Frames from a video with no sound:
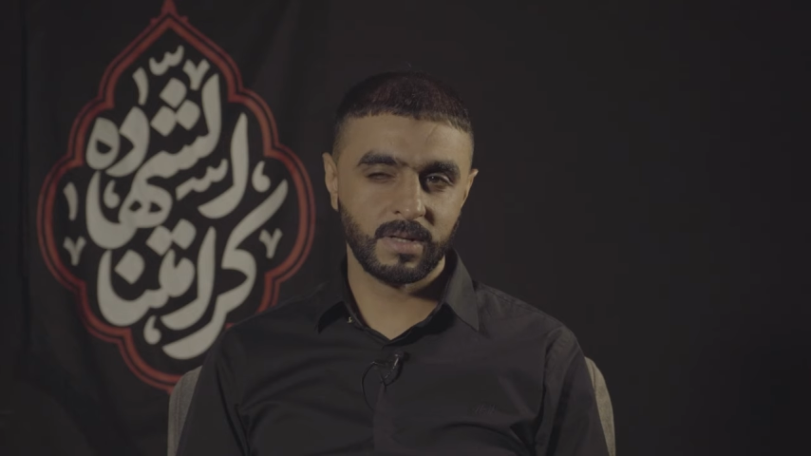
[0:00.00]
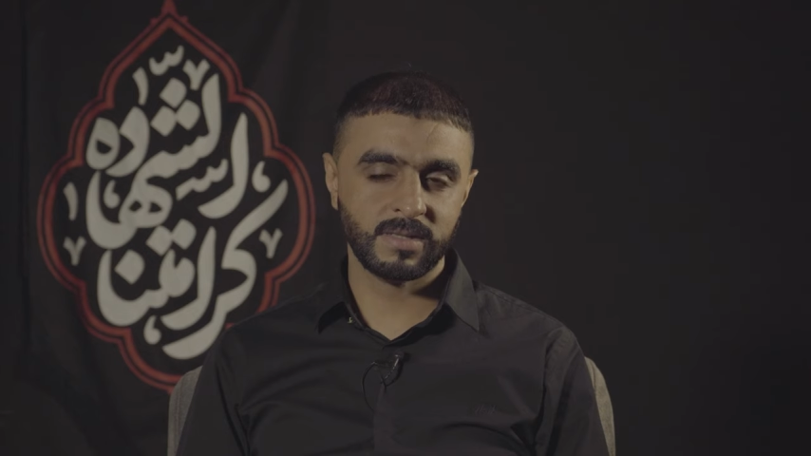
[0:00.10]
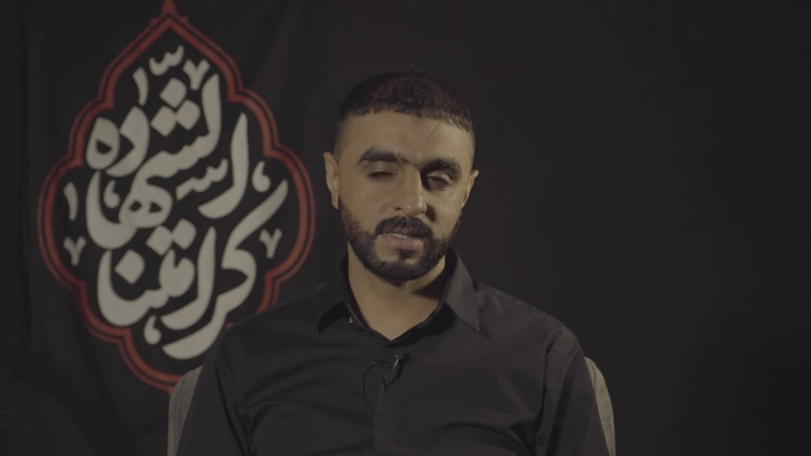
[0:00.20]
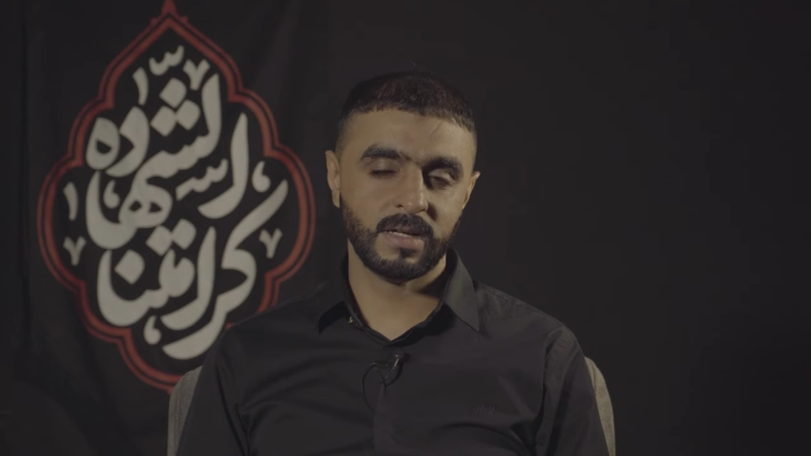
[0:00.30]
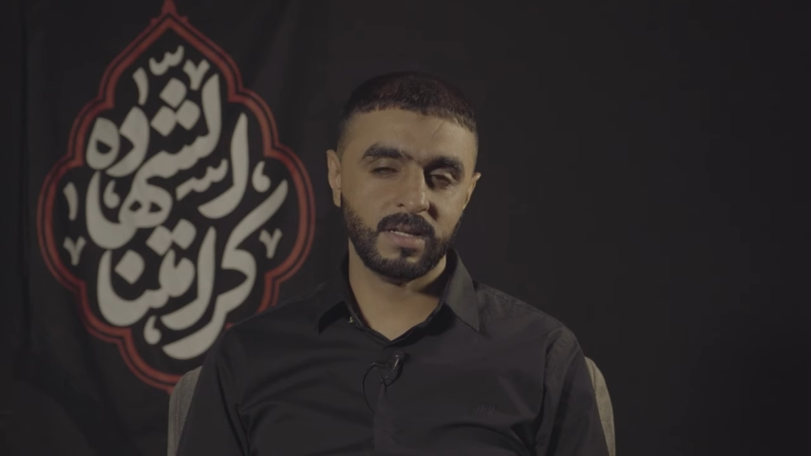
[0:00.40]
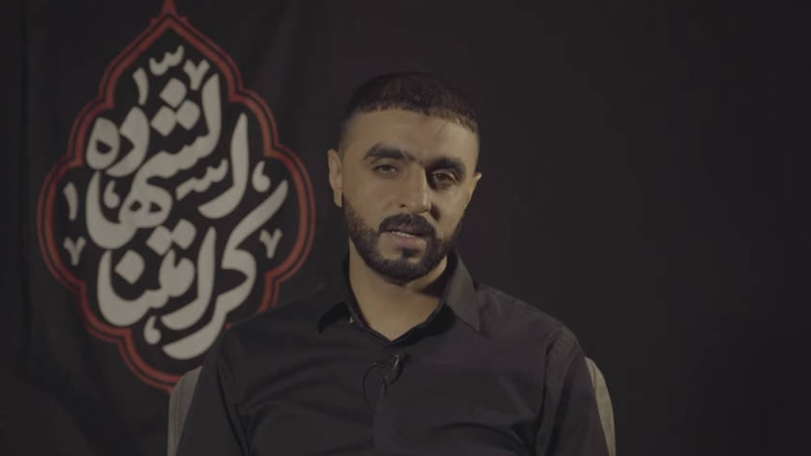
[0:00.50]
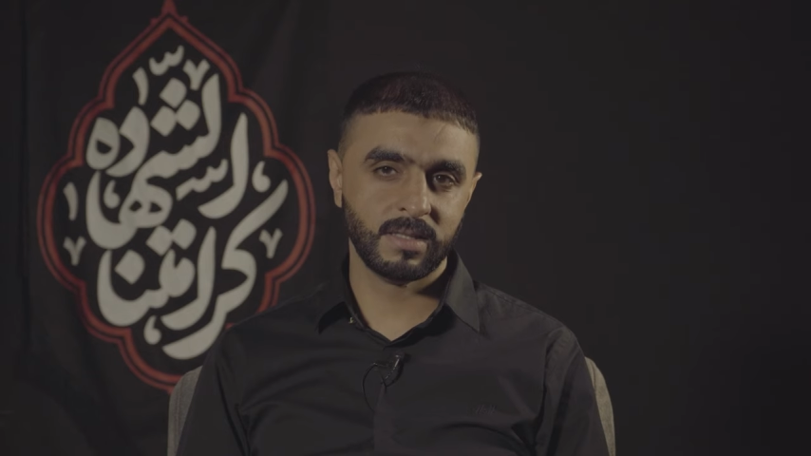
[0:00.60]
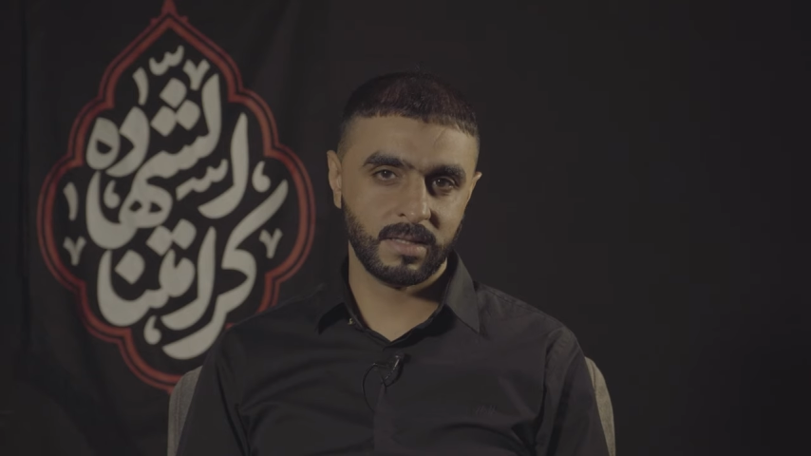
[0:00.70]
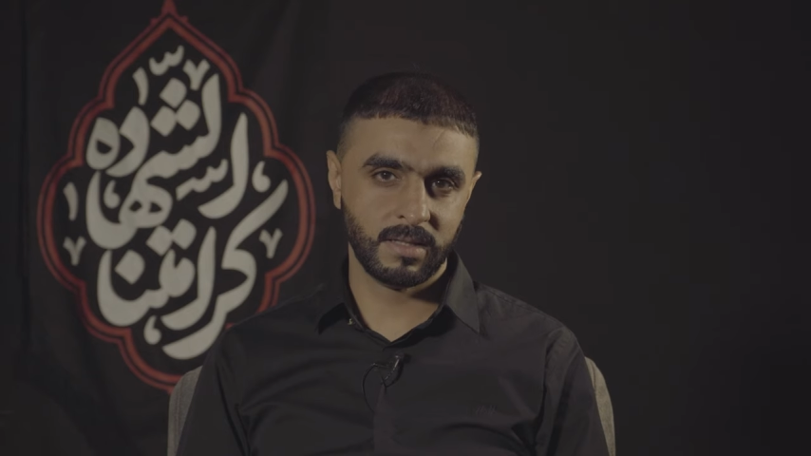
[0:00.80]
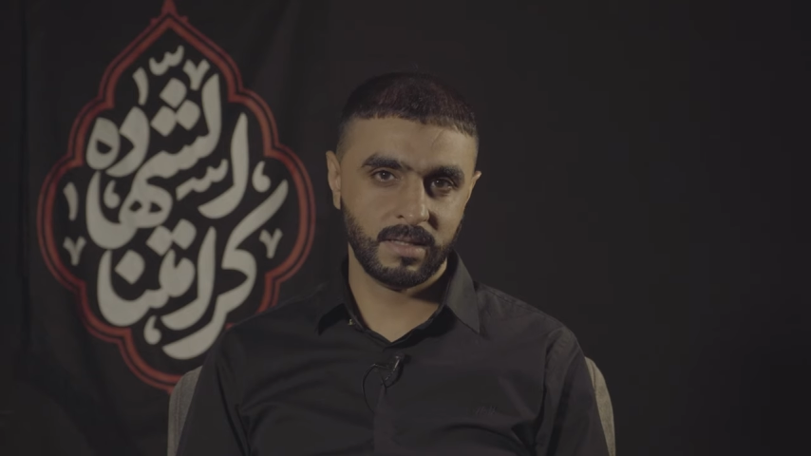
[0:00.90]

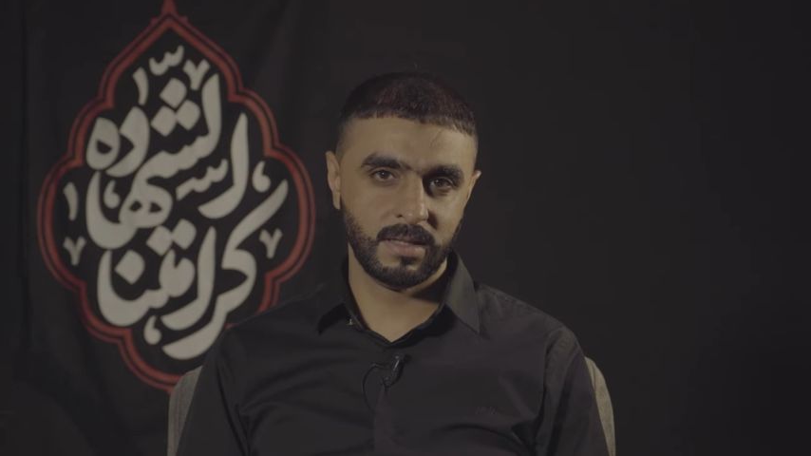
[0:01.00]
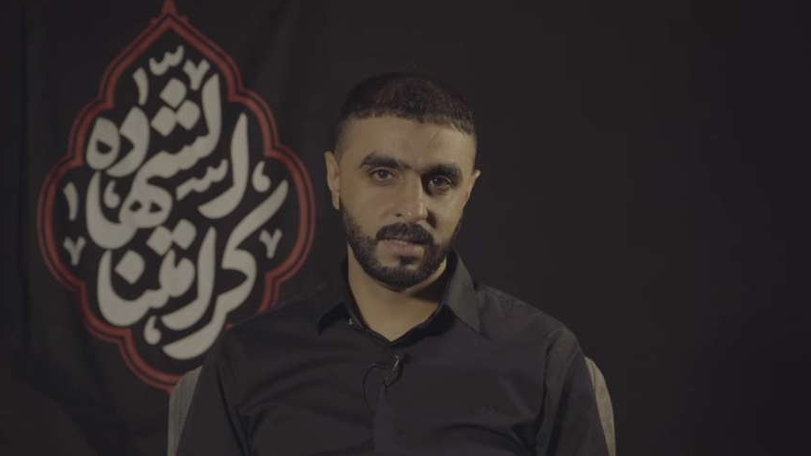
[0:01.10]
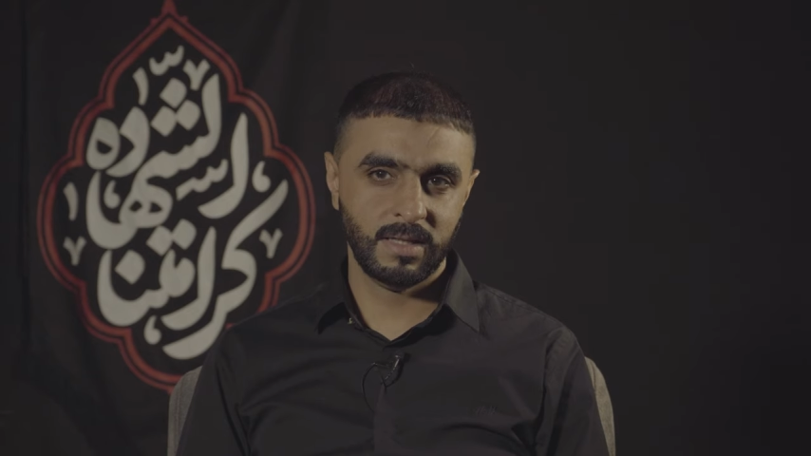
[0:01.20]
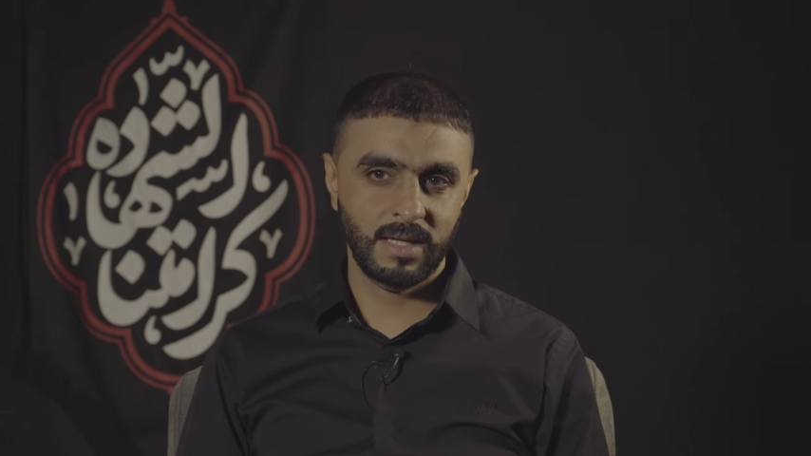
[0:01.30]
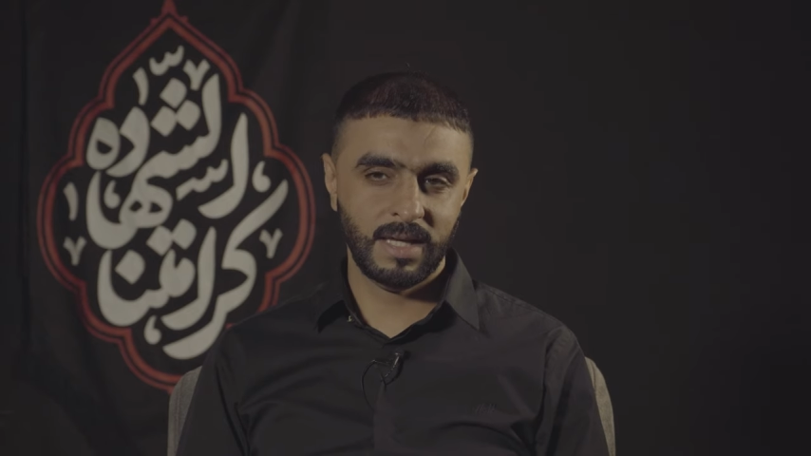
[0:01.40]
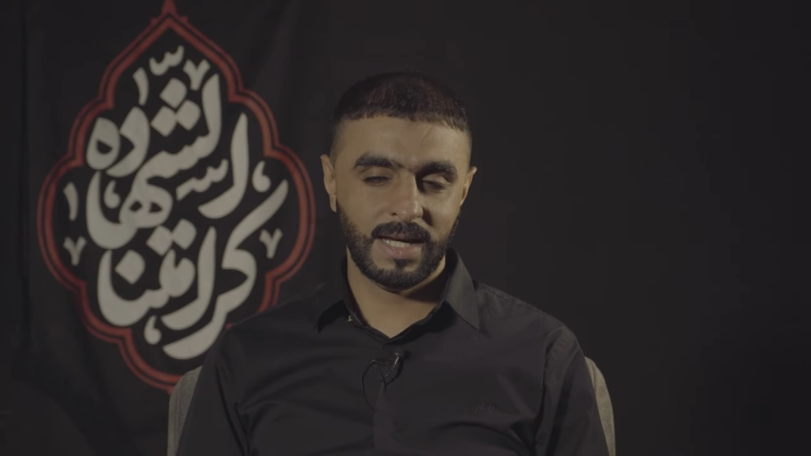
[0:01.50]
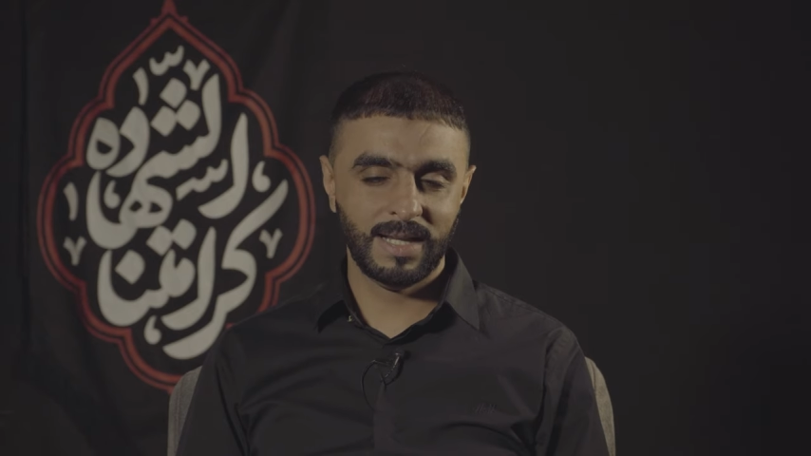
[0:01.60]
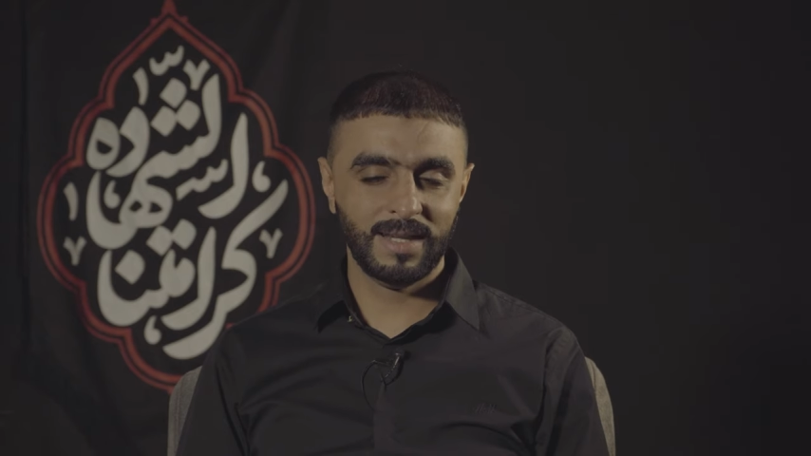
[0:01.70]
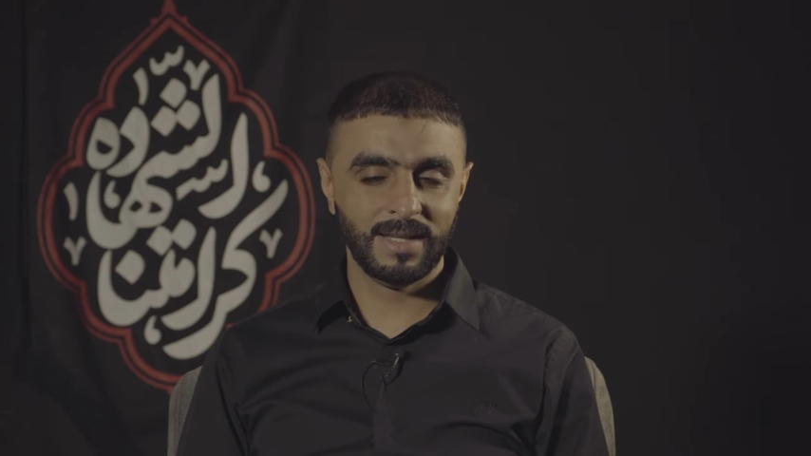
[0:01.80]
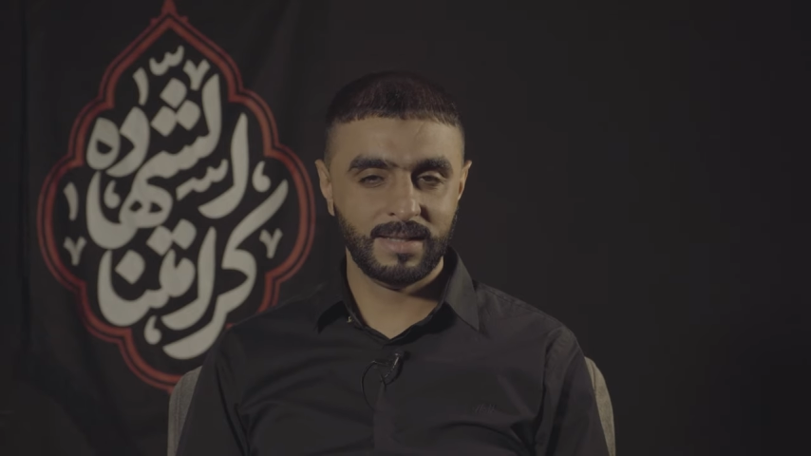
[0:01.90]
ورسالاته
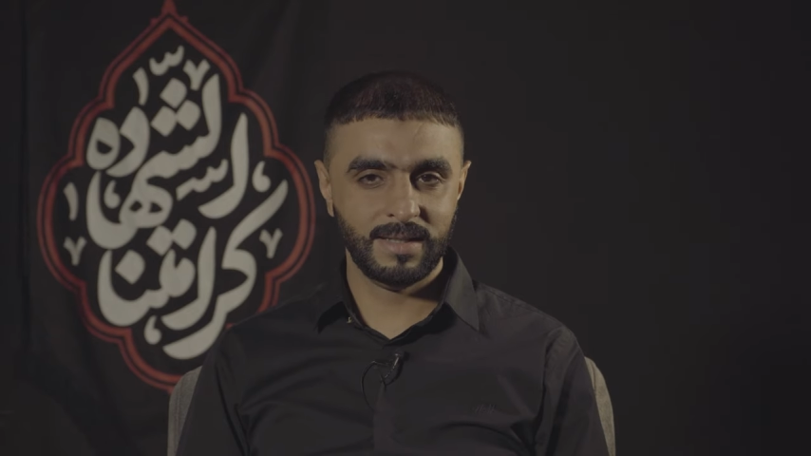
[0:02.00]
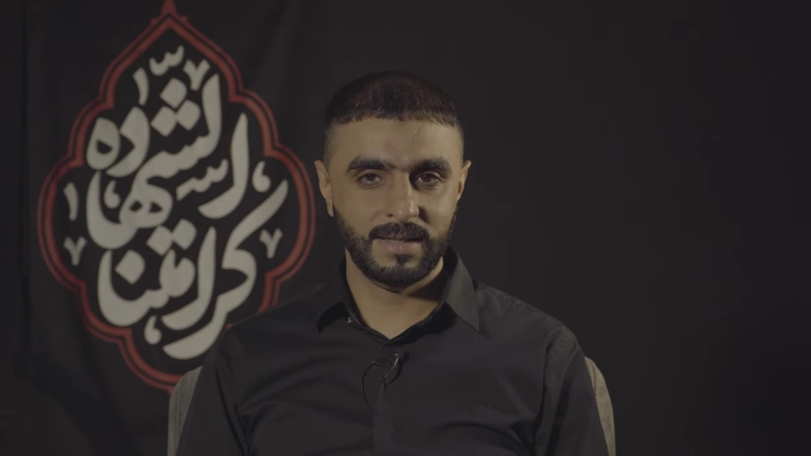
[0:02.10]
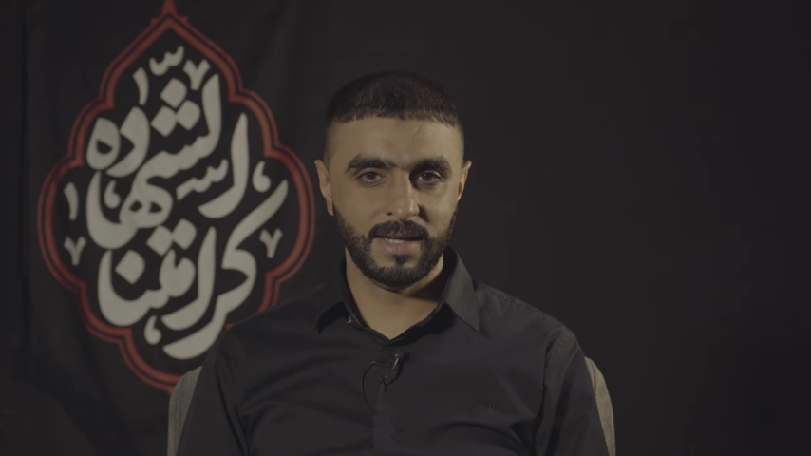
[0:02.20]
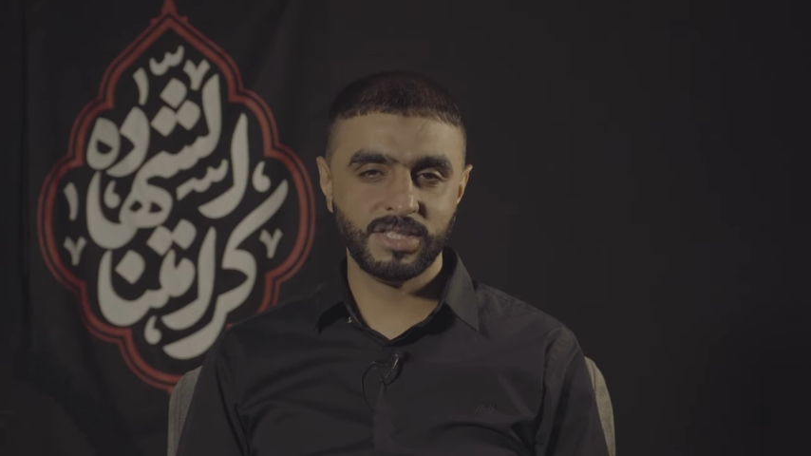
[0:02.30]
التي